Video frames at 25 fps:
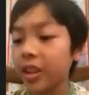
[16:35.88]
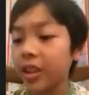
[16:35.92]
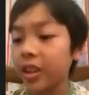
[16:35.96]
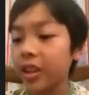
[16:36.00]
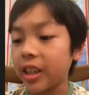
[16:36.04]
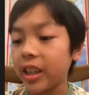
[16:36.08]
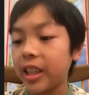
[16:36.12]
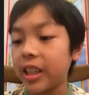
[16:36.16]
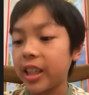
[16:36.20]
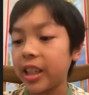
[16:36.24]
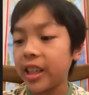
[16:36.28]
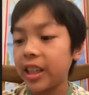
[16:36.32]

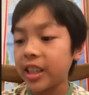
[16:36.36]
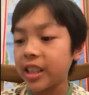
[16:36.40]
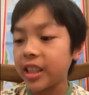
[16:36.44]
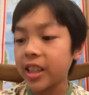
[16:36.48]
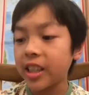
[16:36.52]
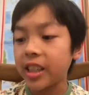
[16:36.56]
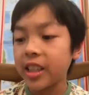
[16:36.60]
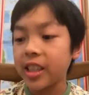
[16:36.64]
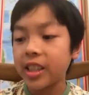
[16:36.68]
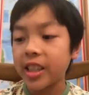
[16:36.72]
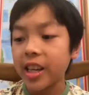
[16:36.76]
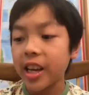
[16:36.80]
に意識
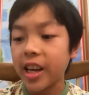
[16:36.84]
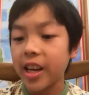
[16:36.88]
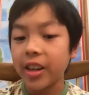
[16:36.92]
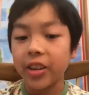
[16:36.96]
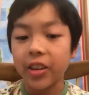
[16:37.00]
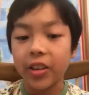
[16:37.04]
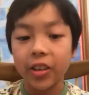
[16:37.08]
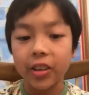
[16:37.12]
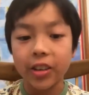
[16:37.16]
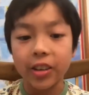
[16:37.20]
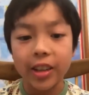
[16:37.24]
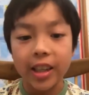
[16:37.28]
しているこ
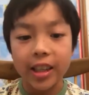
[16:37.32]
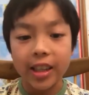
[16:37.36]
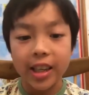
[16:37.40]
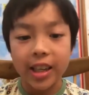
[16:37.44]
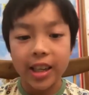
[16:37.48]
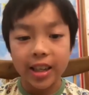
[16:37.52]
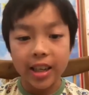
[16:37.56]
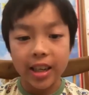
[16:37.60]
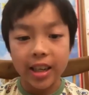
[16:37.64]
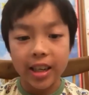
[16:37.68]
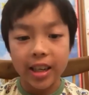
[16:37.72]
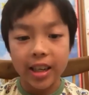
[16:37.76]
とは何
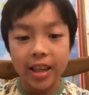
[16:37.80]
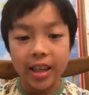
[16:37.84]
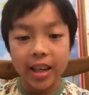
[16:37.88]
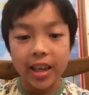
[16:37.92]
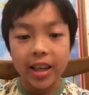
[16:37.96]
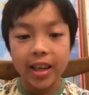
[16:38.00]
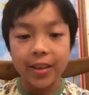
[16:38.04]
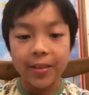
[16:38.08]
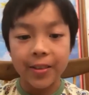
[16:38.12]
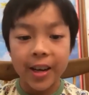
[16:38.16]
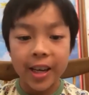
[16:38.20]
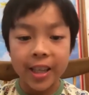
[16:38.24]
かあ
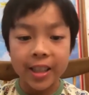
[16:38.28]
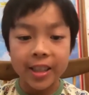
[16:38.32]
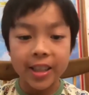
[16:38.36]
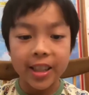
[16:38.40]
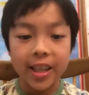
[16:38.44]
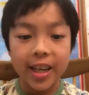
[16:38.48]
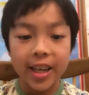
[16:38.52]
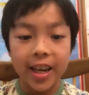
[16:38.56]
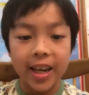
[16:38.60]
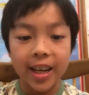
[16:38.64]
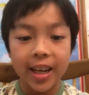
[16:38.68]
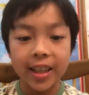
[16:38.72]
ります
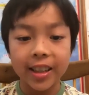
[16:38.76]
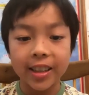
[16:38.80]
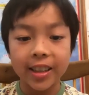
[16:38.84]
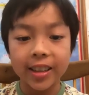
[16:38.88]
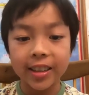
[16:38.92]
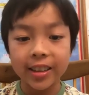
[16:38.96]
か